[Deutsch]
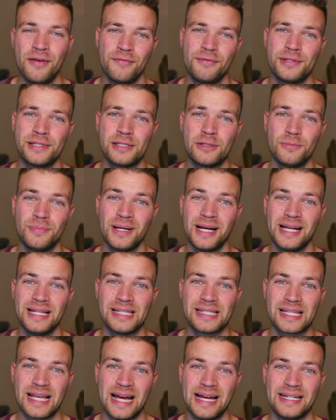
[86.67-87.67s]
wirst du
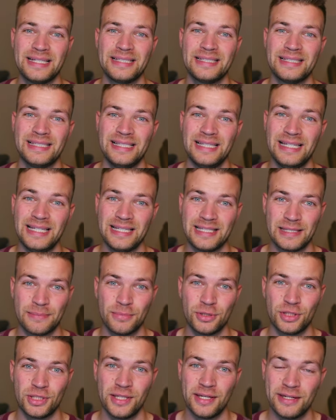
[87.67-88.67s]
bereits keine
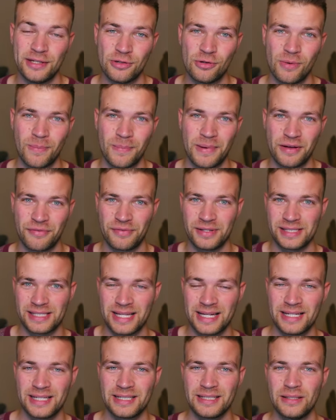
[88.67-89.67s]
Lesebestätigung mehr
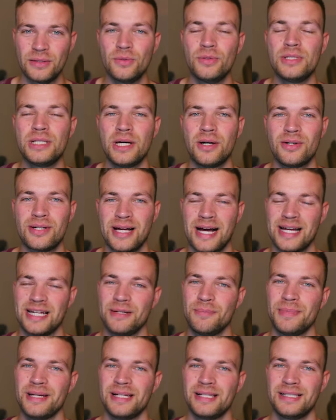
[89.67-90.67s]
versenden und auch keine
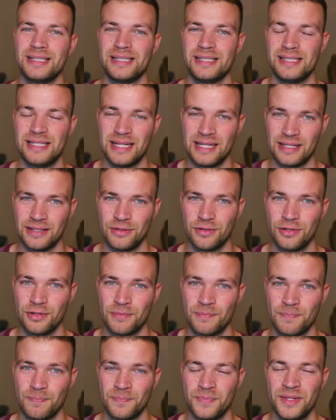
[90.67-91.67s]
mehr sehen können.